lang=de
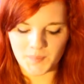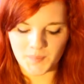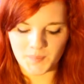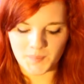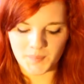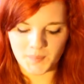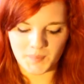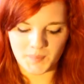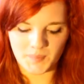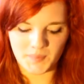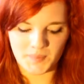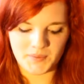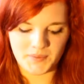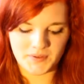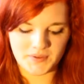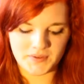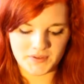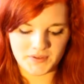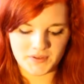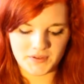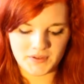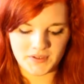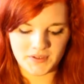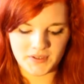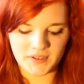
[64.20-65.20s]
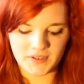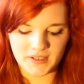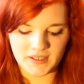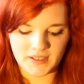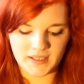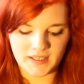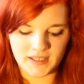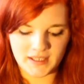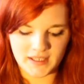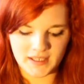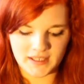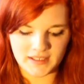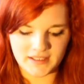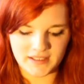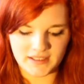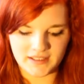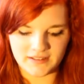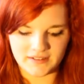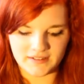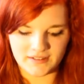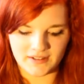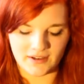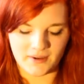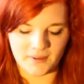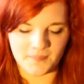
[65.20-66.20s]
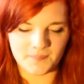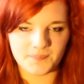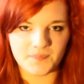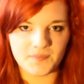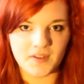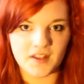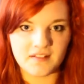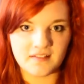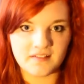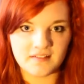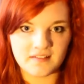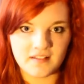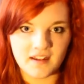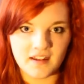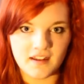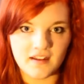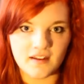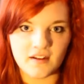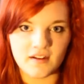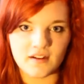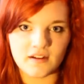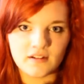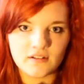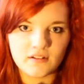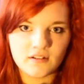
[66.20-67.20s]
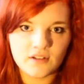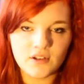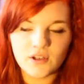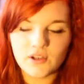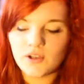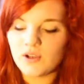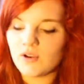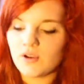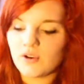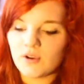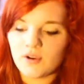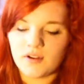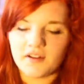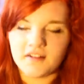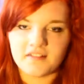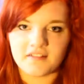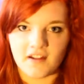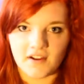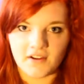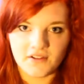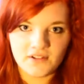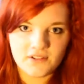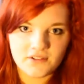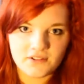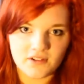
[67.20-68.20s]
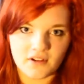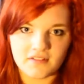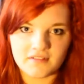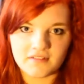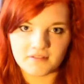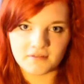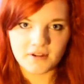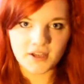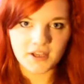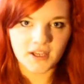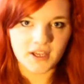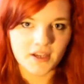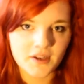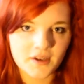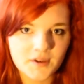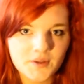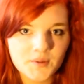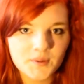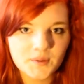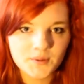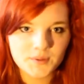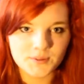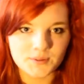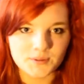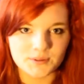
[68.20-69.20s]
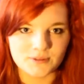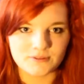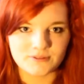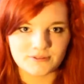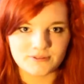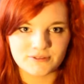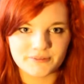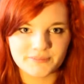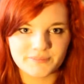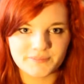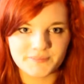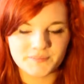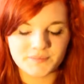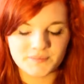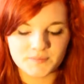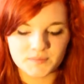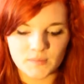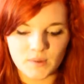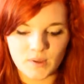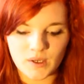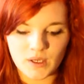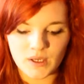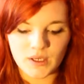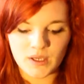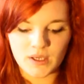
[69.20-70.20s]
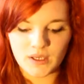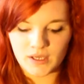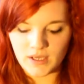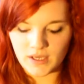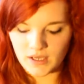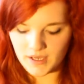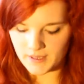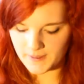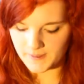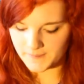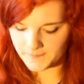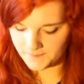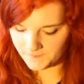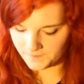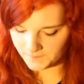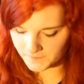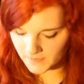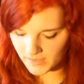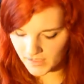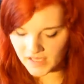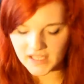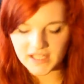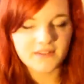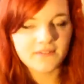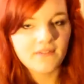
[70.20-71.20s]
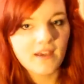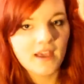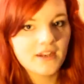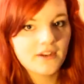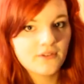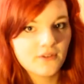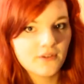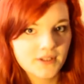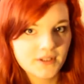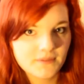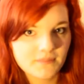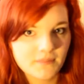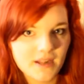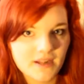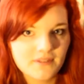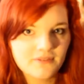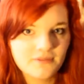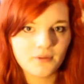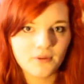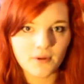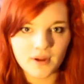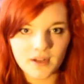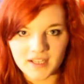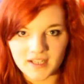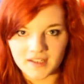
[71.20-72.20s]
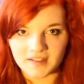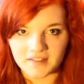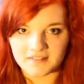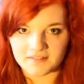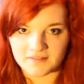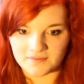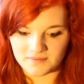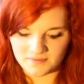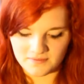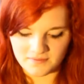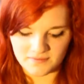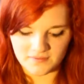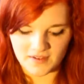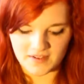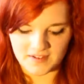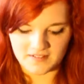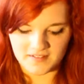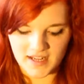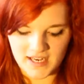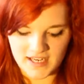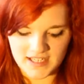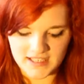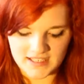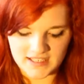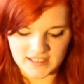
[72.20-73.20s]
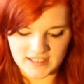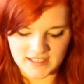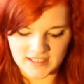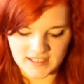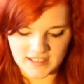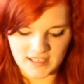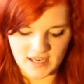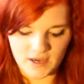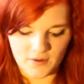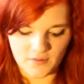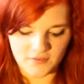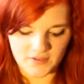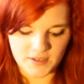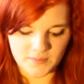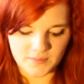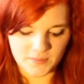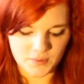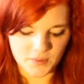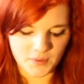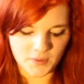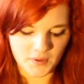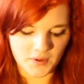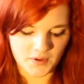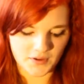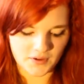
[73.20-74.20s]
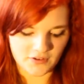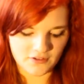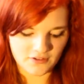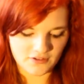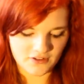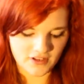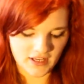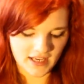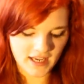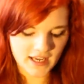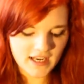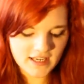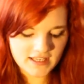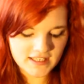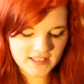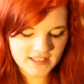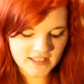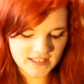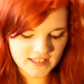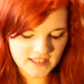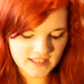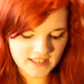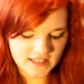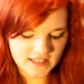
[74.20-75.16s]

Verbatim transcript: und ja, das äh, ist eigentlich ganz okay. Und ähm, ich werde euch mal vorlesen, was hinten auf dem Buchrücken steht.